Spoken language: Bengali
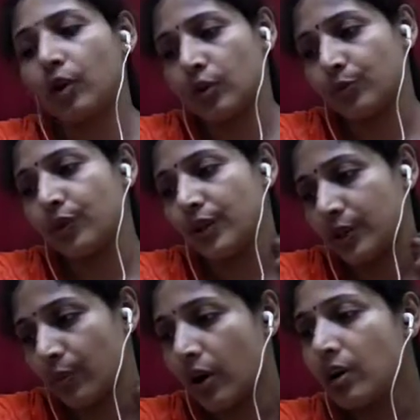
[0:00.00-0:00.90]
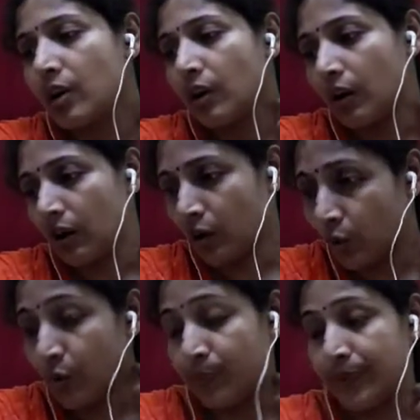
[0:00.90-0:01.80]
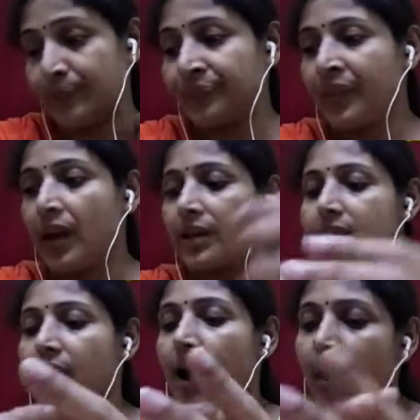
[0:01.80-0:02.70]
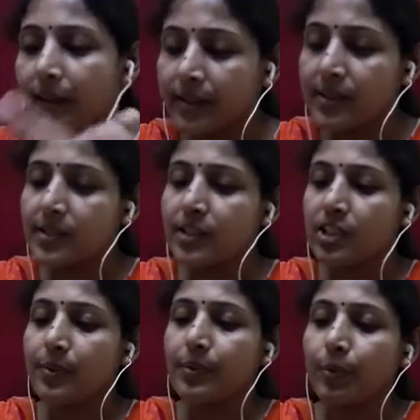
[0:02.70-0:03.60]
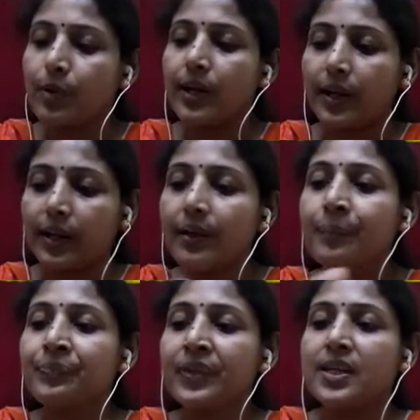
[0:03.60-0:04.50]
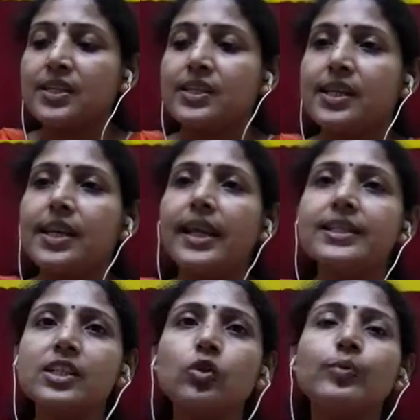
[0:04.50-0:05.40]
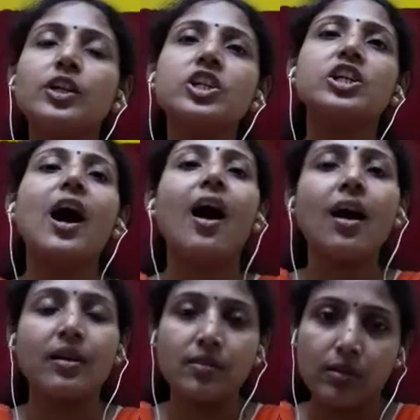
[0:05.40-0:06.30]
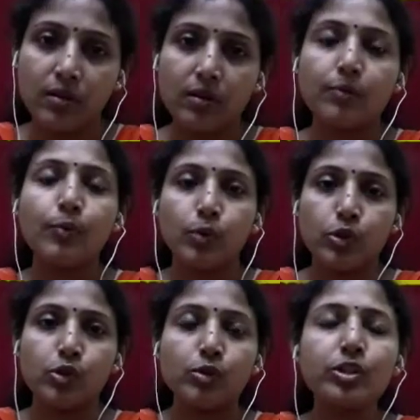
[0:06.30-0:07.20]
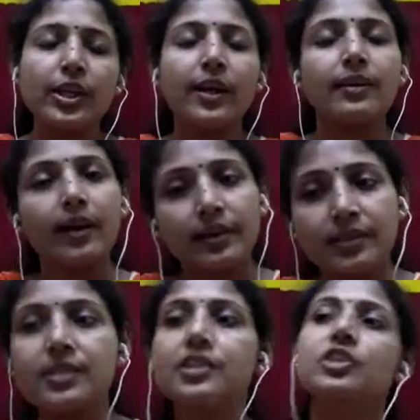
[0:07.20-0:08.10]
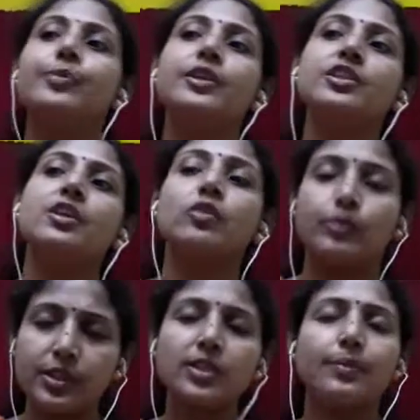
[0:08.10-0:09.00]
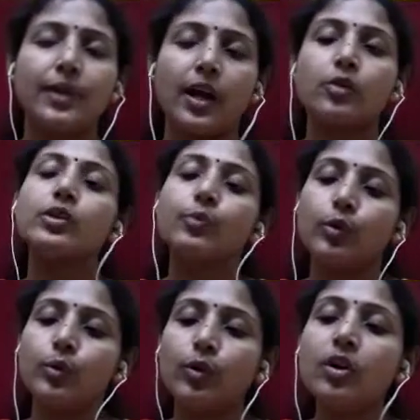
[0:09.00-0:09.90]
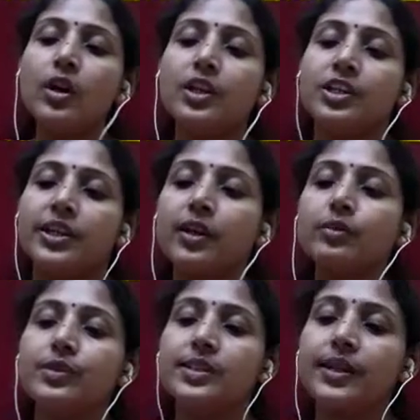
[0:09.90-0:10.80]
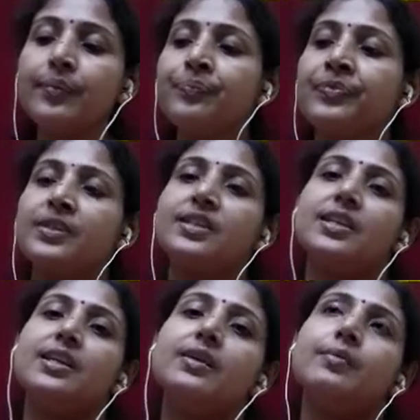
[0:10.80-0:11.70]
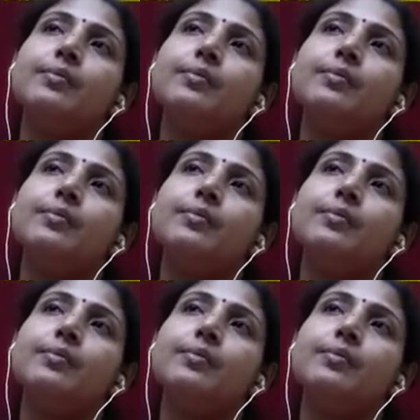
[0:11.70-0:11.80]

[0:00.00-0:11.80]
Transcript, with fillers: পড়ার উপর নির্ভর করবে আচ্ছা আরেকটা জিনিস আমি বলে রাখি যে এই যে তোমরা সার করছো সেখানে আরেকটা জিনিস মেনশান করবে সেটা আমি এখনই বলবো সেটা হচ্ছে যে